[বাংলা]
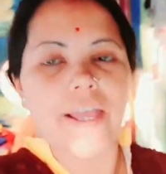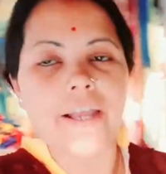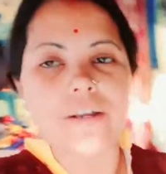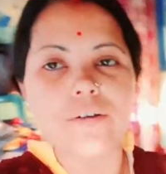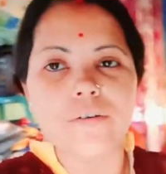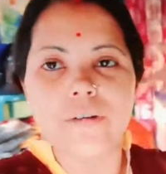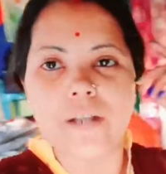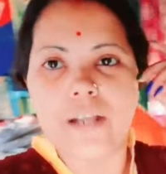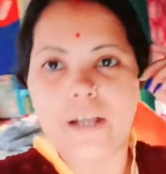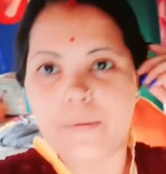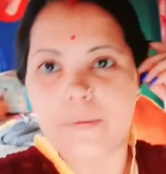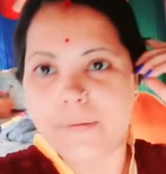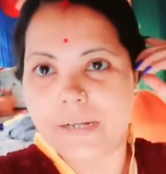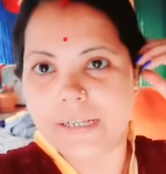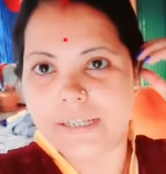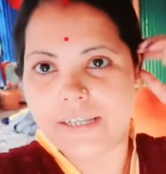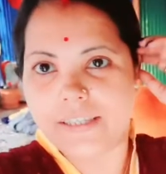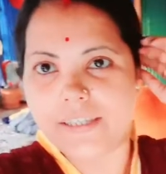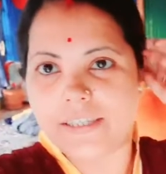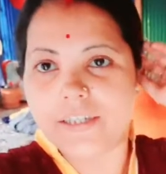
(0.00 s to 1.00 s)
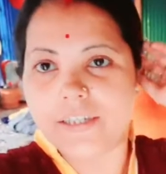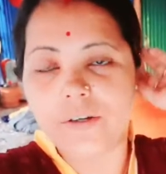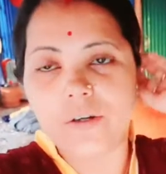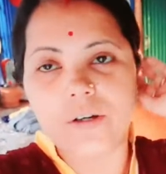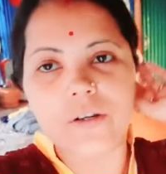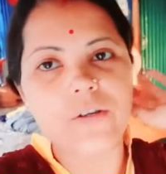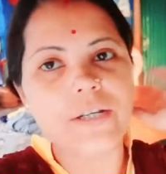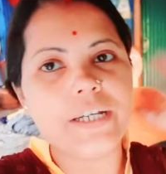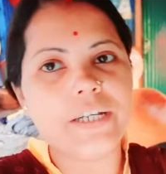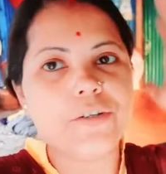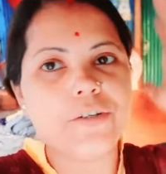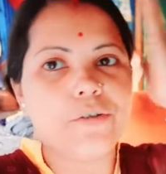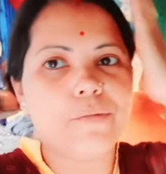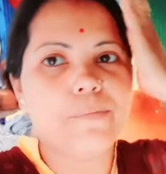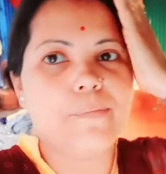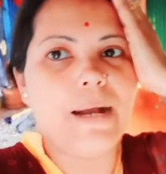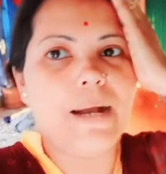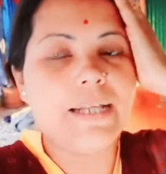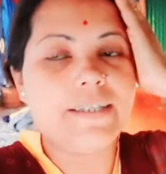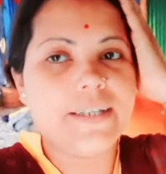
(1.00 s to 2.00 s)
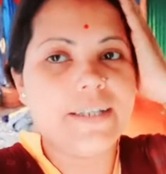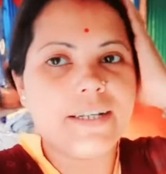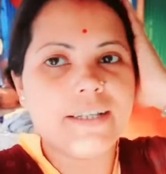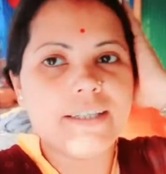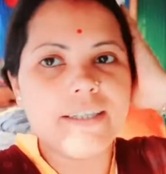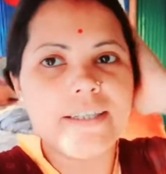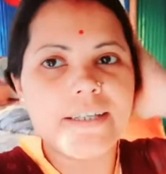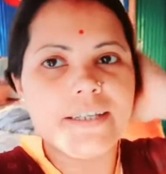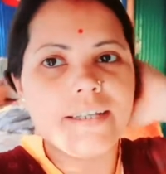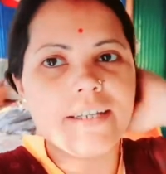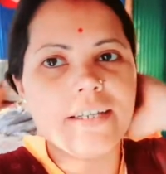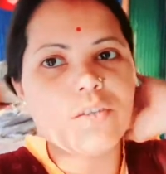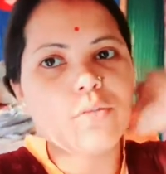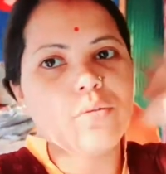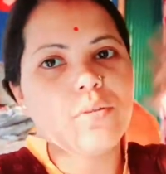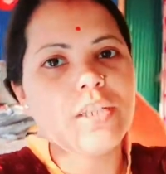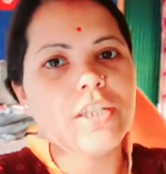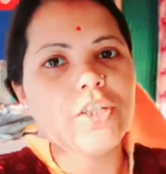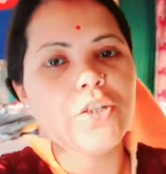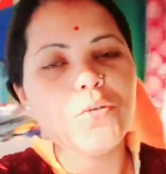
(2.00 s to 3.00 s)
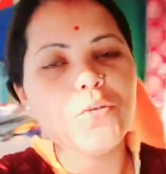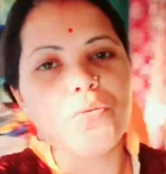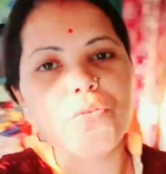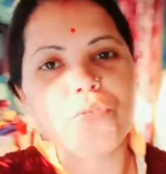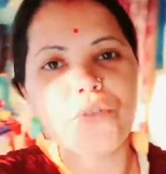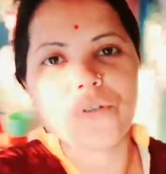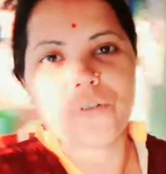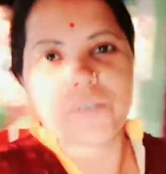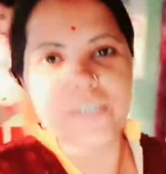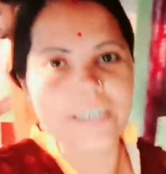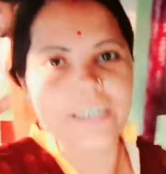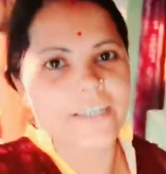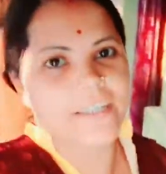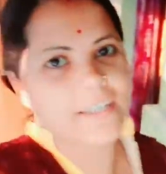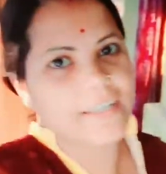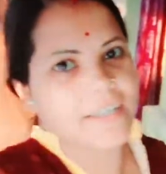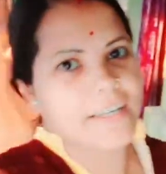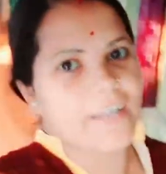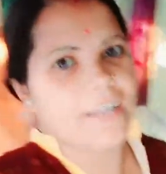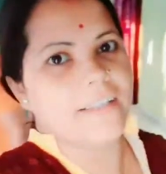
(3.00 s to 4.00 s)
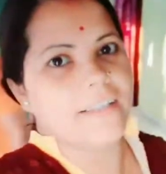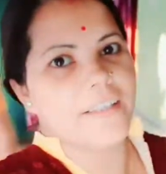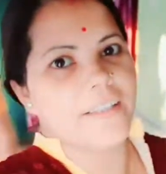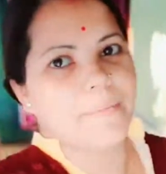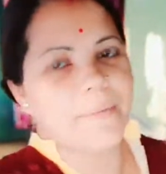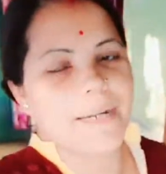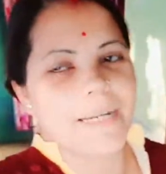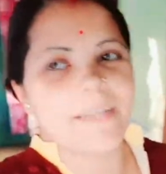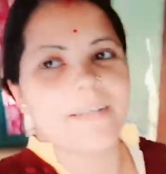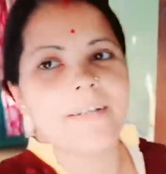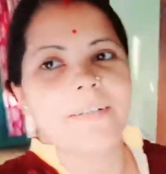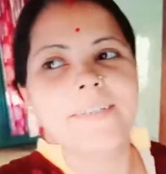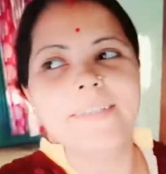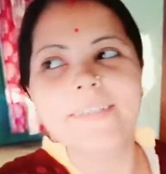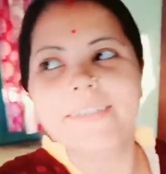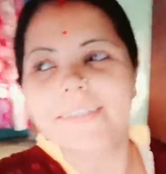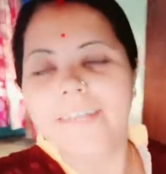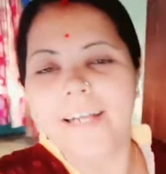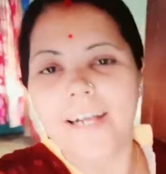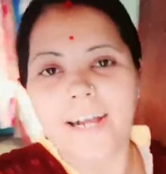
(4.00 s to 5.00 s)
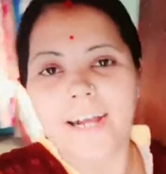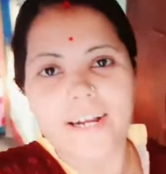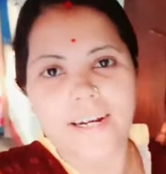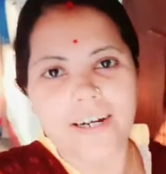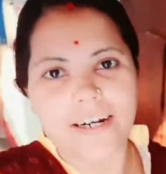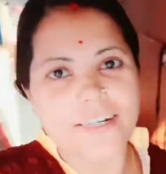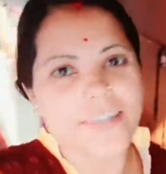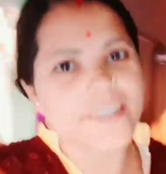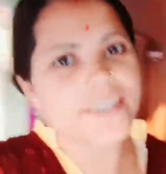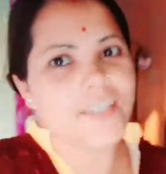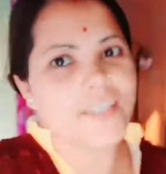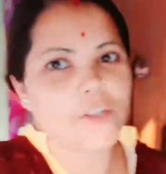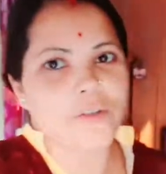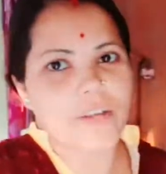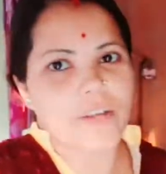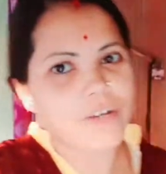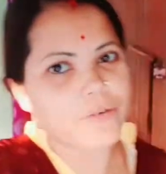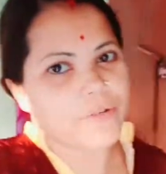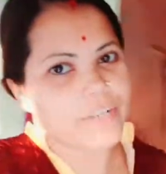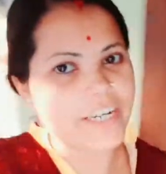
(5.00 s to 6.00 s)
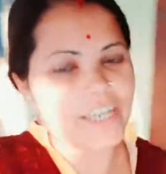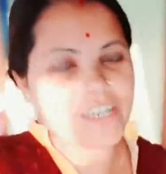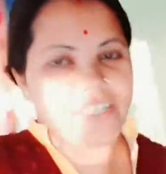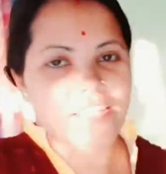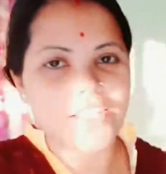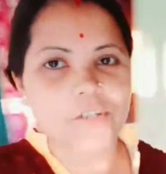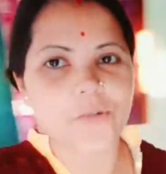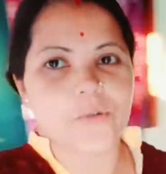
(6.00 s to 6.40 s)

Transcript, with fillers: এখন আমরা যাচ্ছি হলো একটু বাজারের দিকে তো ত্রিশুর জন্য দেখি কি আনতে পারি আর ত্রিশু এখন রেস্ট